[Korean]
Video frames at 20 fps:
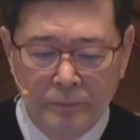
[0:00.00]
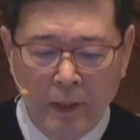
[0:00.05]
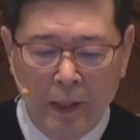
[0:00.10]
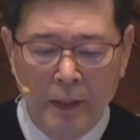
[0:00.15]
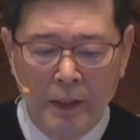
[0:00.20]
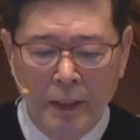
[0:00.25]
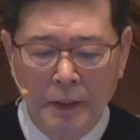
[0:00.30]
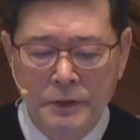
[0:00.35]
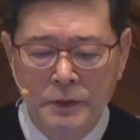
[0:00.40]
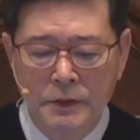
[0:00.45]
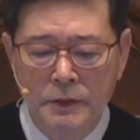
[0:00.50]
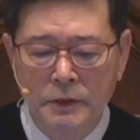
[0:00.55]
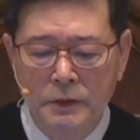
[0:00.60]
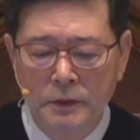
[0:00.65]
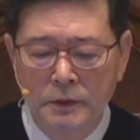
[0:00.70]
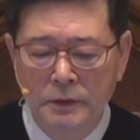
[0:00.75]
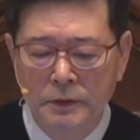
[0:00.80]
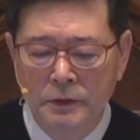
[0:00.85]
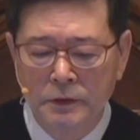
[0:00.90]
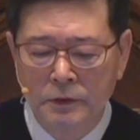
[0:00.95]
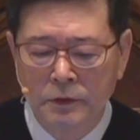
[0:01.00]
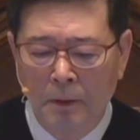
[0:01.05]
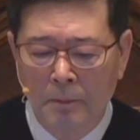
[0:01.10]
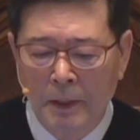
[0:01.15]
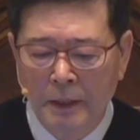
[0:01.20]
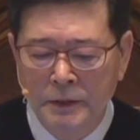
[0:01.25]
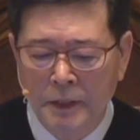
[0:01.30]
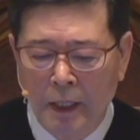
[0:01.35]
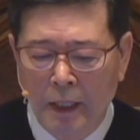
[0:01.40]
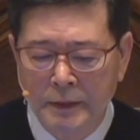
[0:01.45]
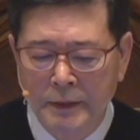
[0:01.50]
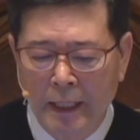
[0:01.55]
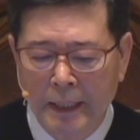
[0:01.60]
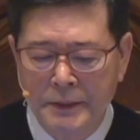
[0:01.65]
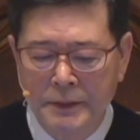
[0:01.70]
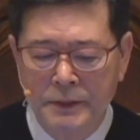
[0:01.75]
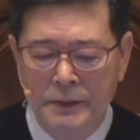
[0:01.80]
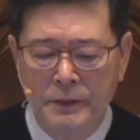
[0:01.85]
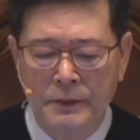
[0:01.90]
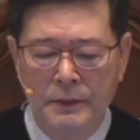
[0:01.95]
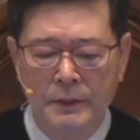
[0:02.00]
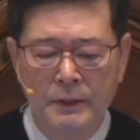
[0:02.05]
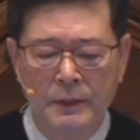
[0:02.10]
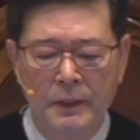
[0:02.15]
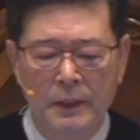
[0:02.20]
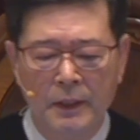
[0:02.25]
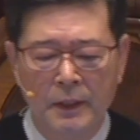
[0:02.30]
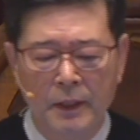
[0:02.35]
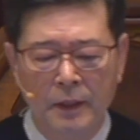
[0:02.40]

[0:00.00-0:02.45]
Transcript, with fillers: 네, 이게 진, 정말 제가 찾은